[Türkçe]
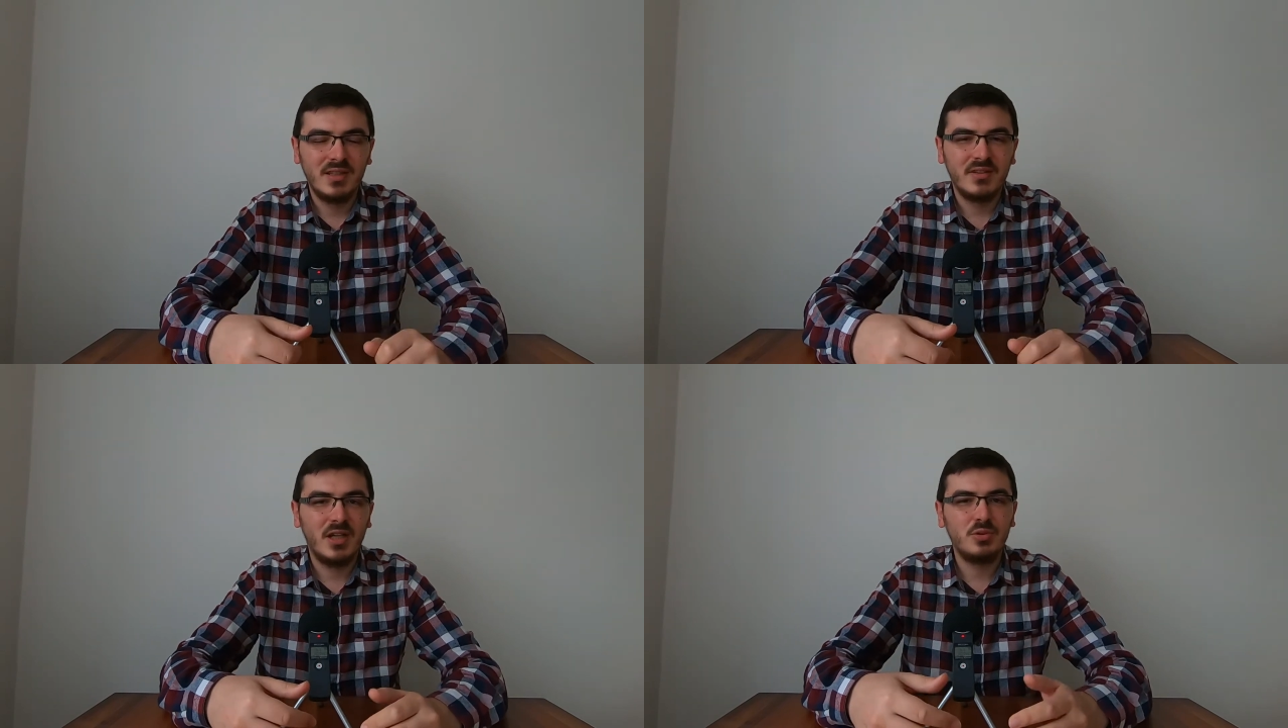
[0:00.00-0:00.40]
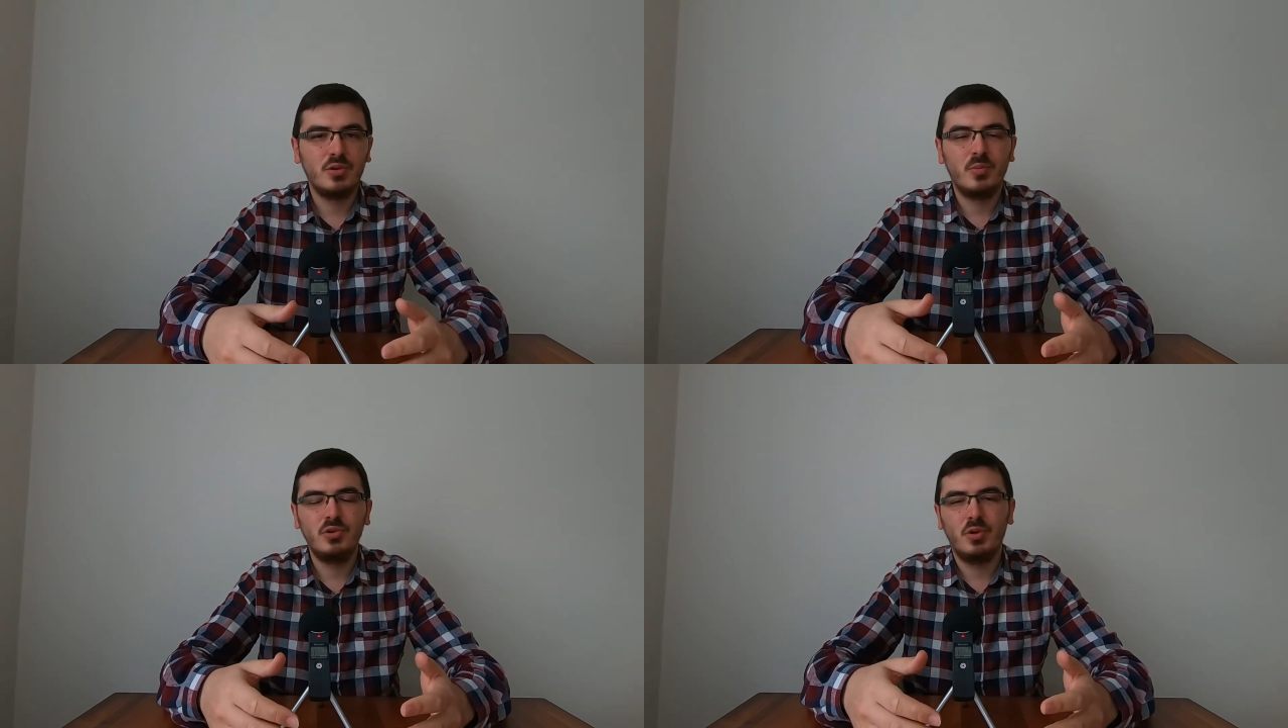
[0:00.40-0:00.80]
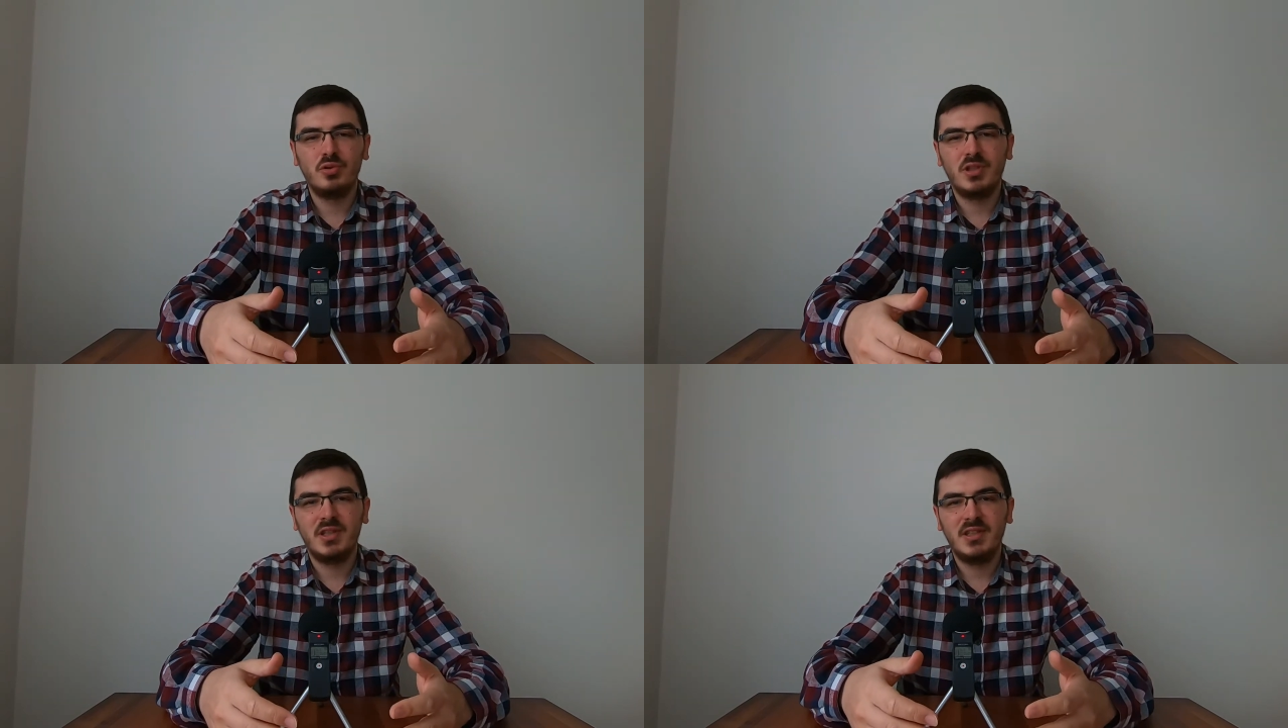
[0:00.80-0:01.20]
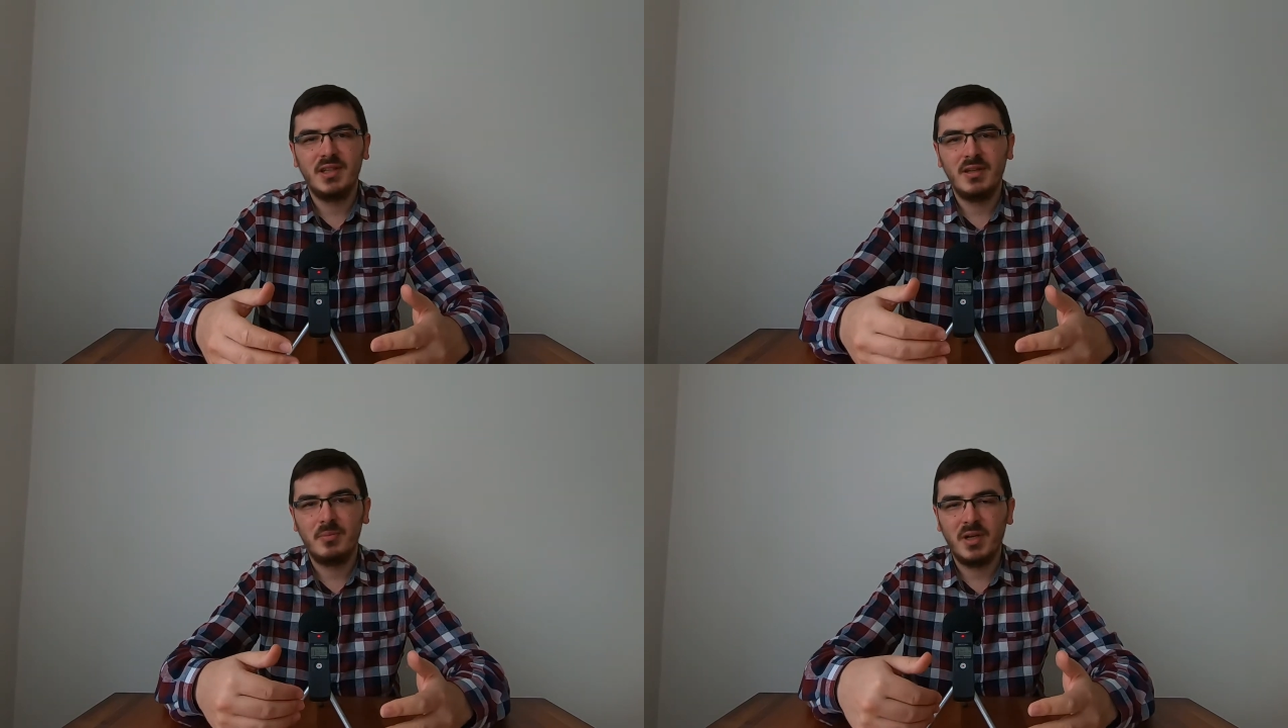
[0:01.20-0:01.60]
Daha sonra bu yolcular
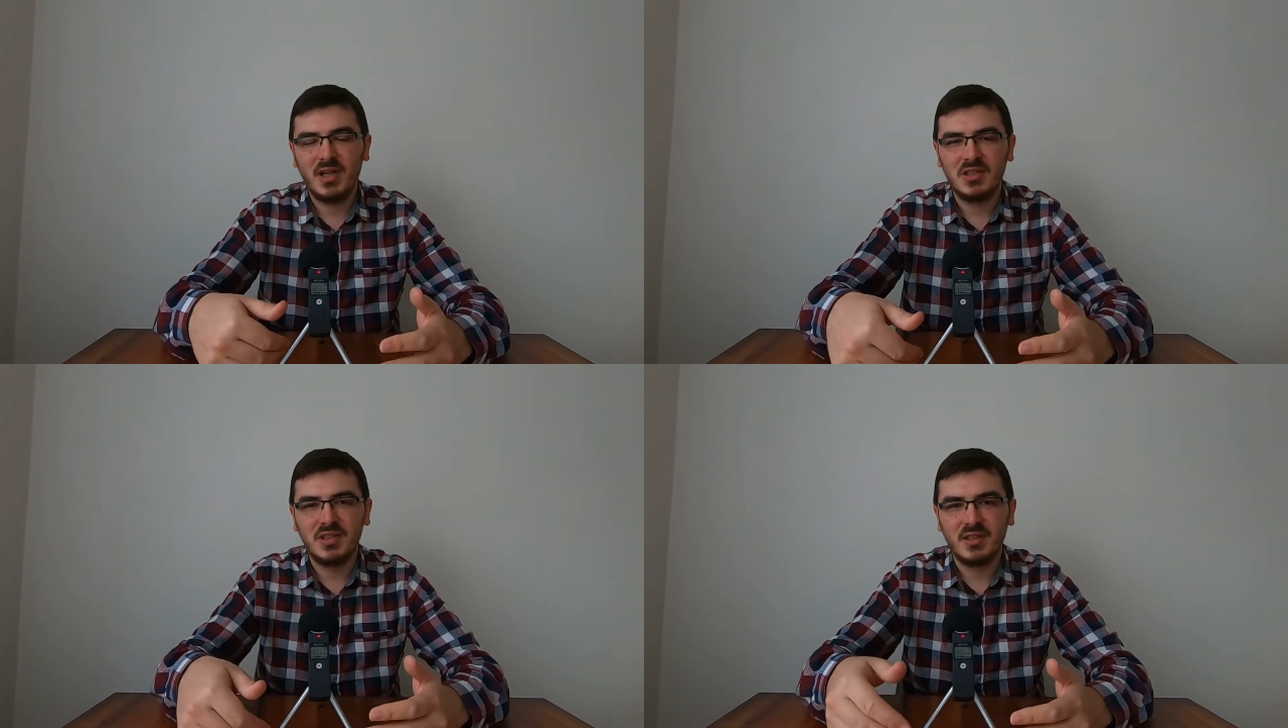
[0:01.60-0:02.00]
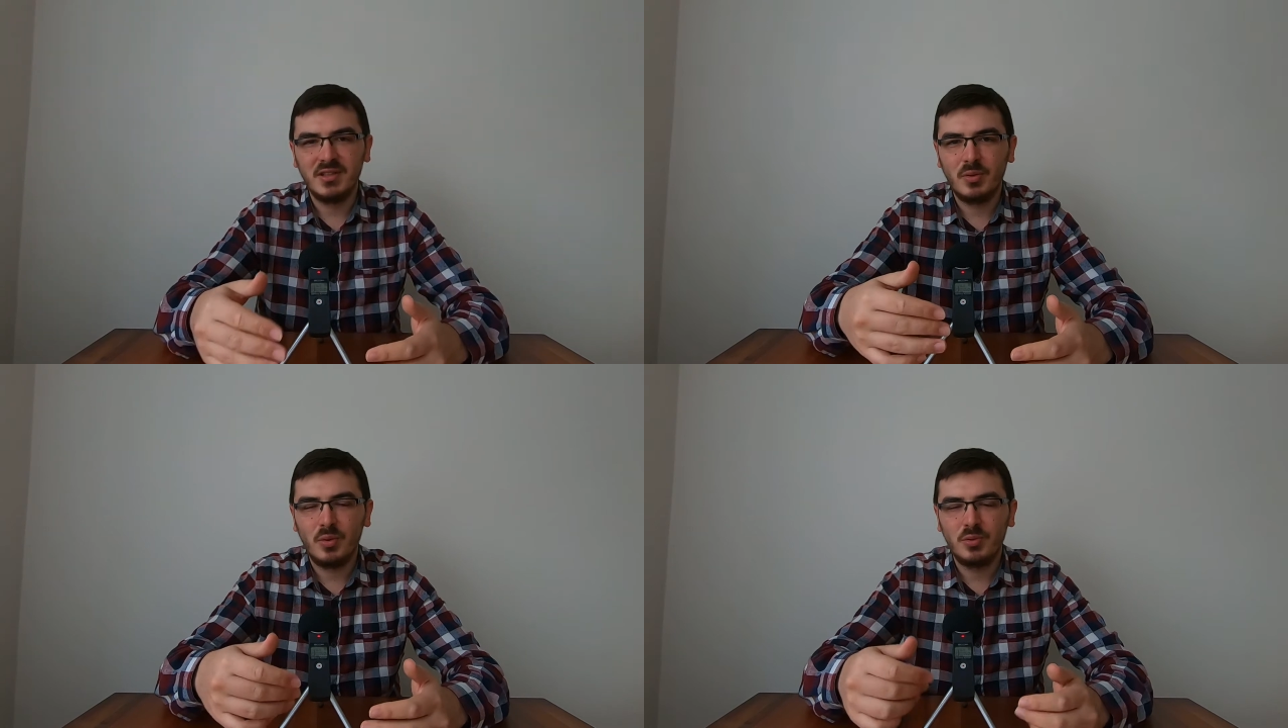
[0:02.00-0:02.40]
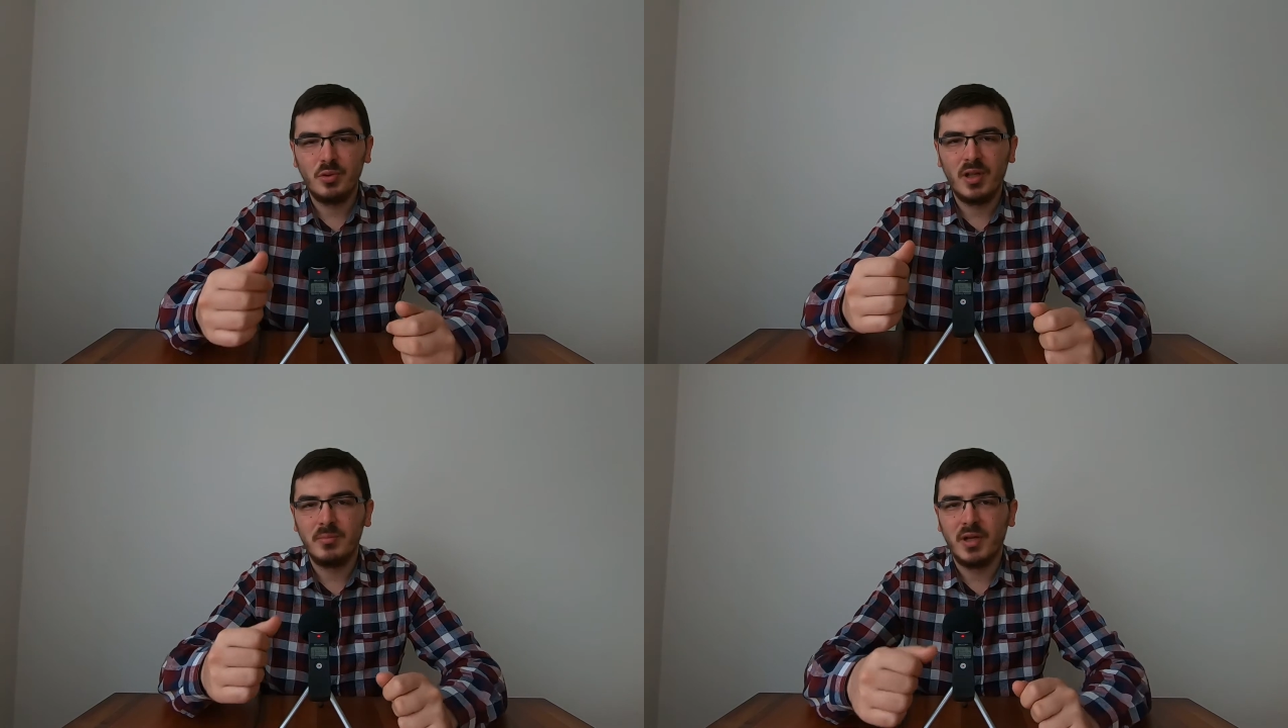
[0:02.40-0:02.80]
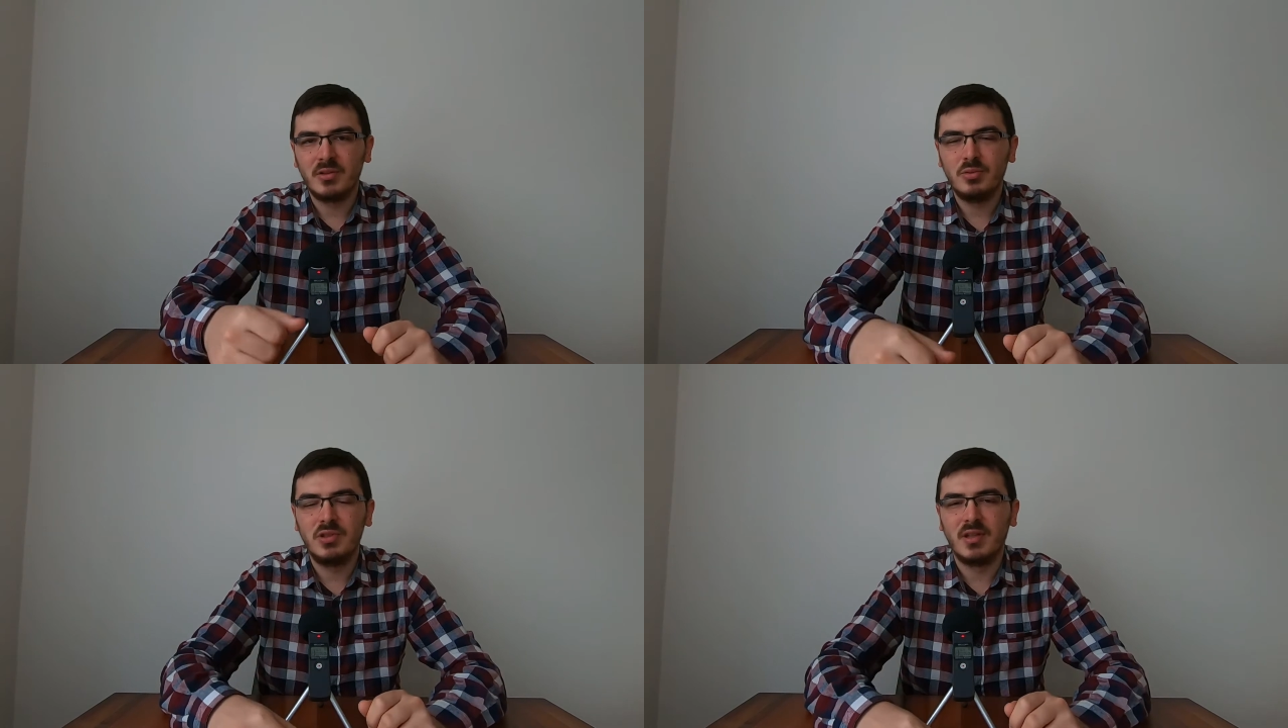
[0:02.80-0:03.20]
yine bagajlarını o dönen
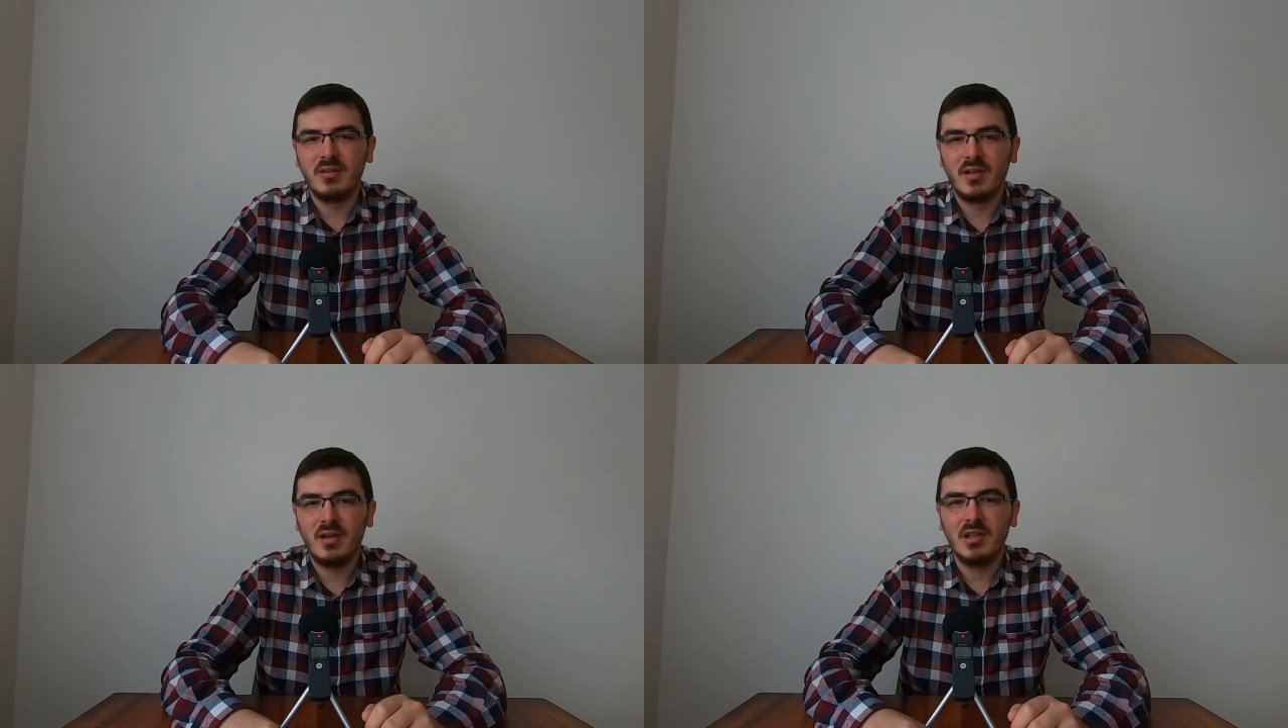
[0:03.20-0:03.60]
band üzerinden